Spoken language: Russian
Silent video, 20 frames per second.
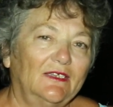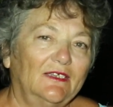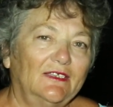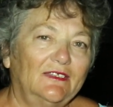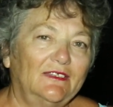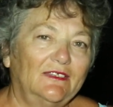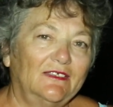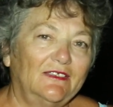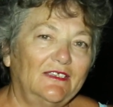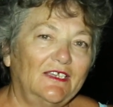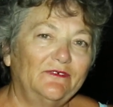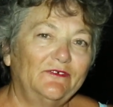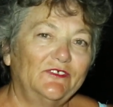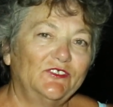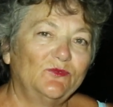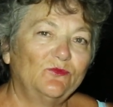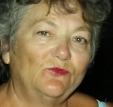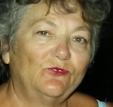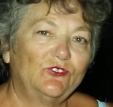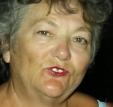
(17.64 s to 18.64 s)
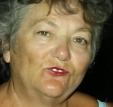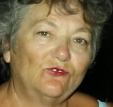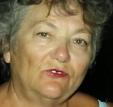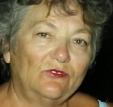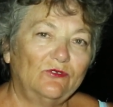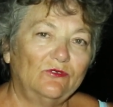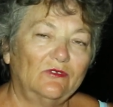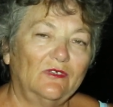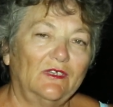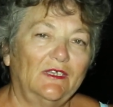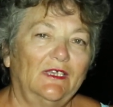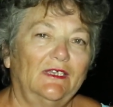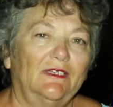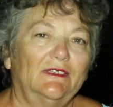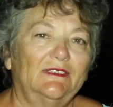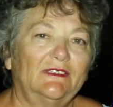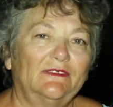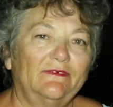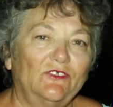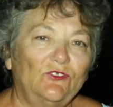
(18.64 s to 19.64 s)
это я возьму соду
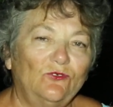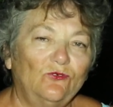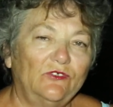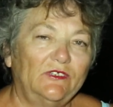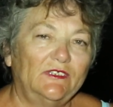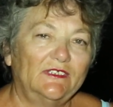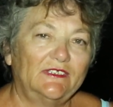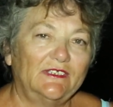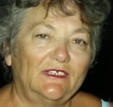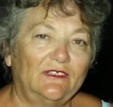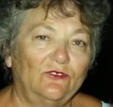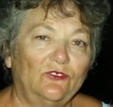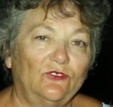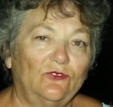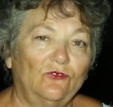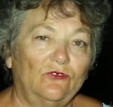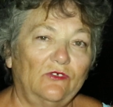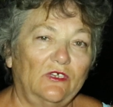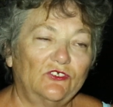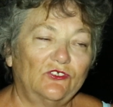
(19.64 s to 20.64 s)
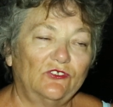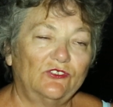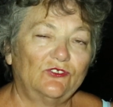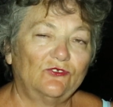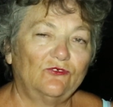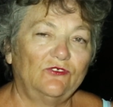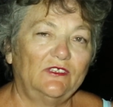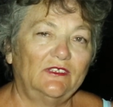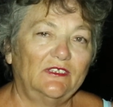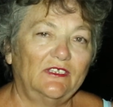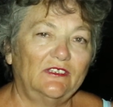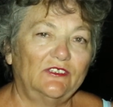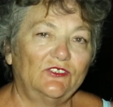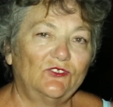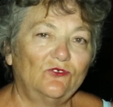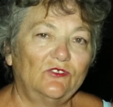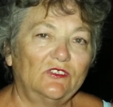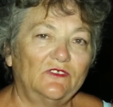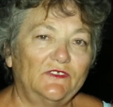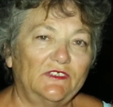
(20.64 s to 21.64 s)
с водой и сделаю эту кашицу и
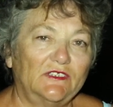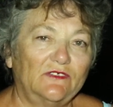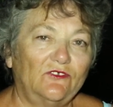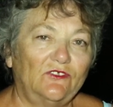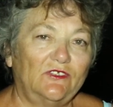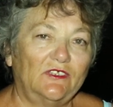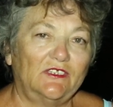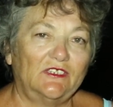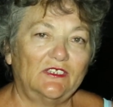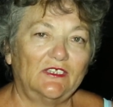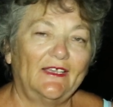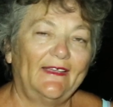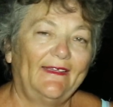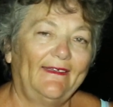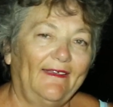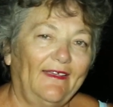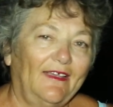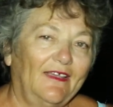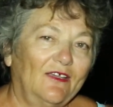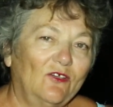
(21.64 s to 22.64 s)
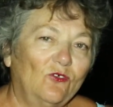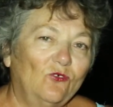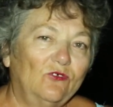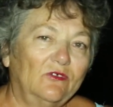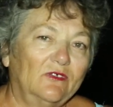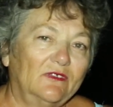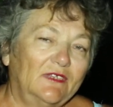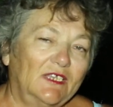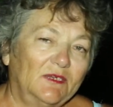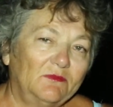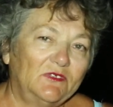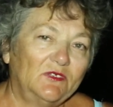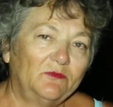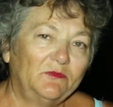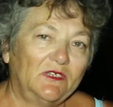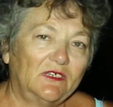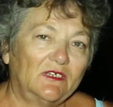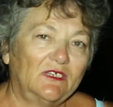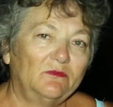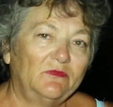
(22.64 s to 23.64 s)
нанесу на все вот эти, там, где у
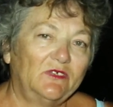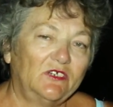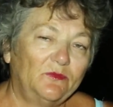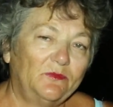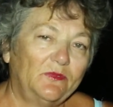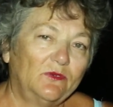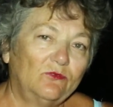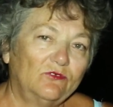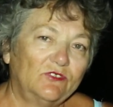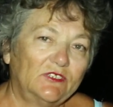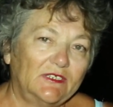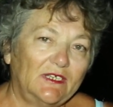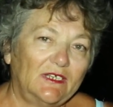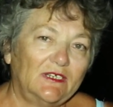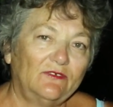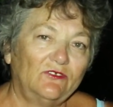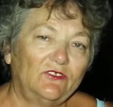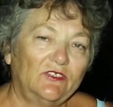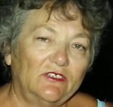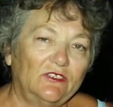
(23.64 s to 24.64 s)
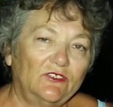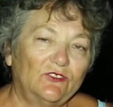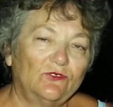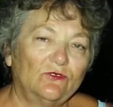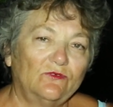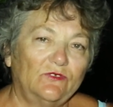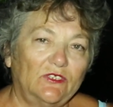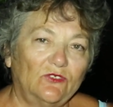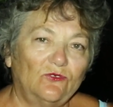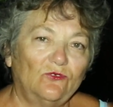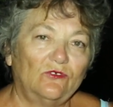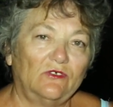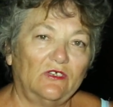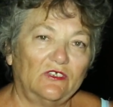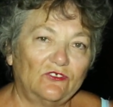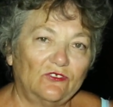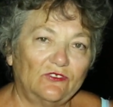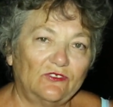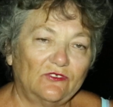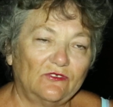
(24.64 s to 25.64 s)
меня комары покусали, вот нанесу вот эту
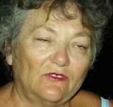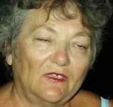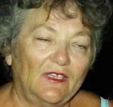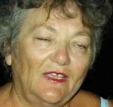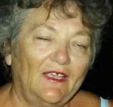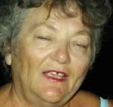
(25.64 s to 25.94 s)
кашицу.